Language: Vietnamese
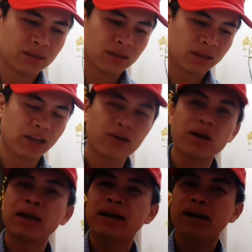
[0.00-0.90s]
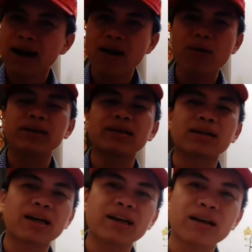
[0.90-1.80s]
thì nó đẩy cao cái
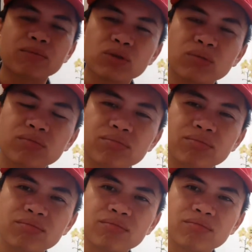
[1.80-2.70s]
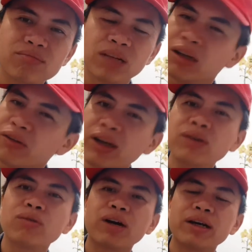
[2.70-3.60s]
trạng thái cảm xúc hưng phấn
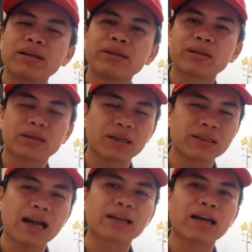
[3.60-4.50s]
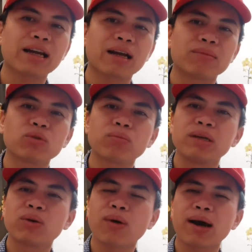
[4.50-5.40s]
cũng vậy nhưng cái trạng thái cảm xúc
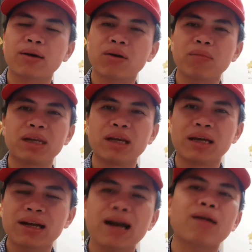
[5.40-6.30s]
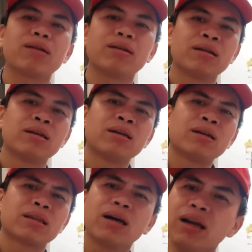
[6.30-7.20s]
bi quan nó bị đẩy cao lên
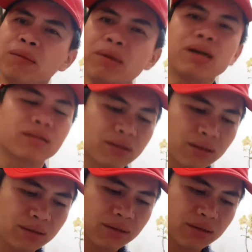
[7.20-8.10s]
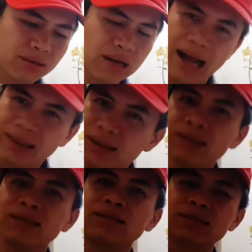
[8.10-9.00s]
tới mức đã
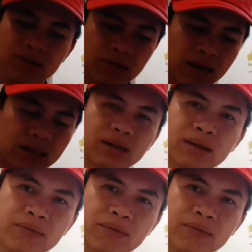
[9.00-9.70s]
từng tôi đã từng